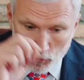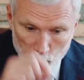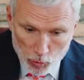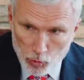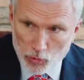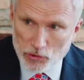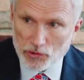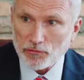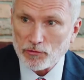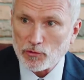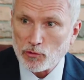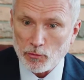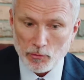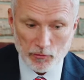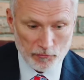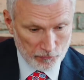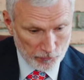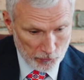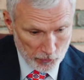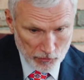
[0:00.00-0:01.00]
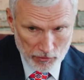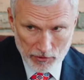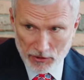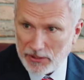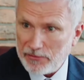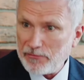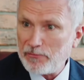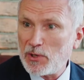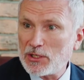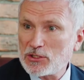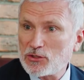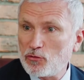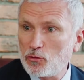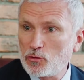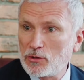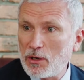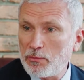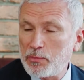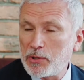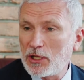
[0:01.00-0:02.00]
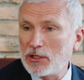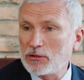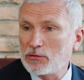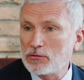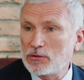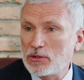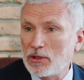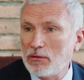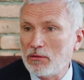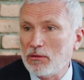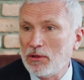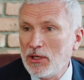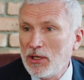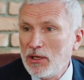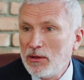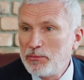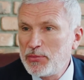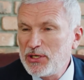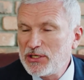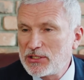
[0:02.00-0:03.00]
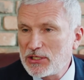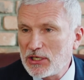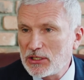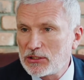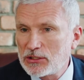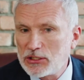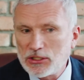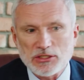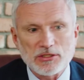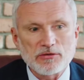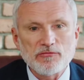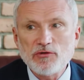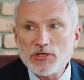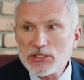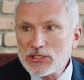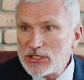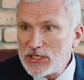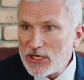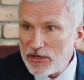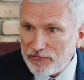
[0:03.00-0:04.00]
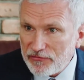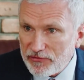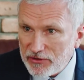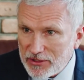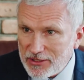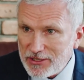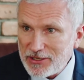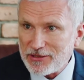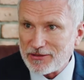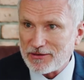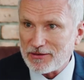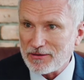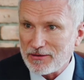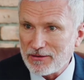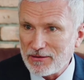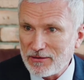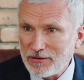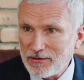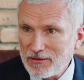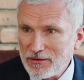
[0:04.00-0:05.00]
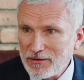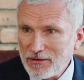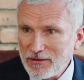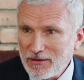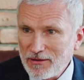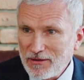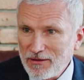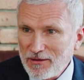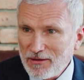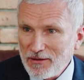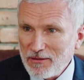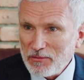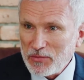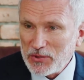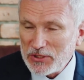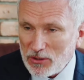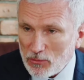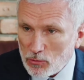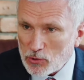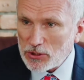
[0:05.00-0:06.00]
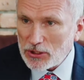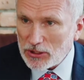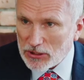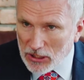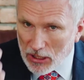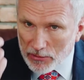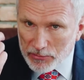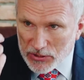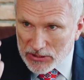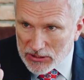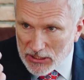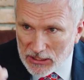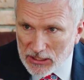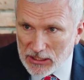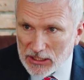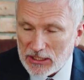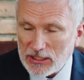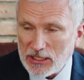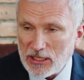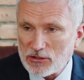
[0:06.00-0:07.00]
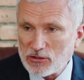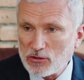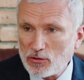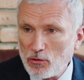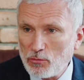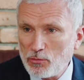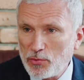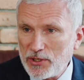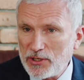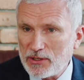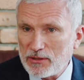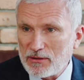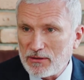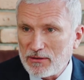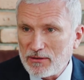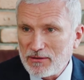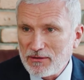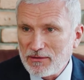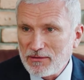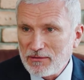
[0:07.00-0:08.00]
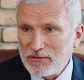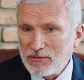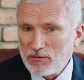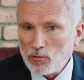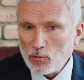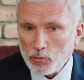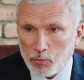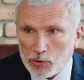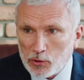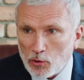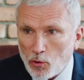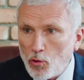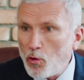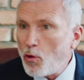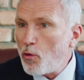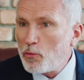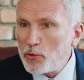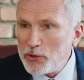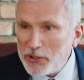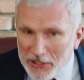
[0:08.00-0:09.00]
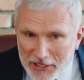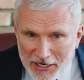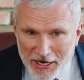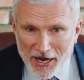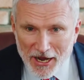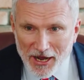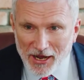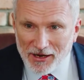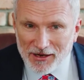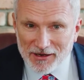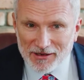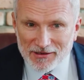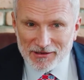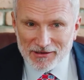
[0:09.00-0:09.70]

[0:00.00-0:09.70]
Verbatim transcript: лучшего судью. в Москву доплату там 50 тысяч. Везде введите. Потому что это обязательно должно быть. Но ну, по-другому никак.